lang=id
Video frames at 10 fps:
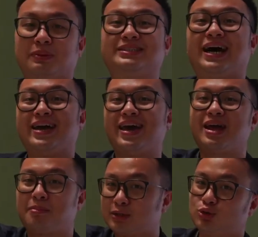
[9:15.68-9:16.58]

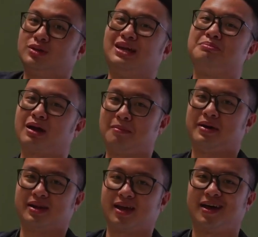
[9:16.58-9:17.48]
pencahayaan yang masuk ke dalam
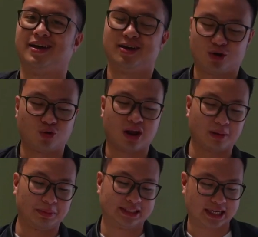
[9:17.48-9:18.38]
kamarnya kurang
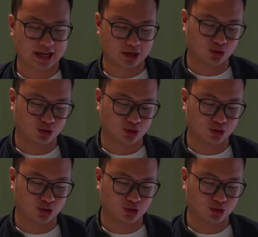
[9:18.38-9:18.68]
lebih sih kayak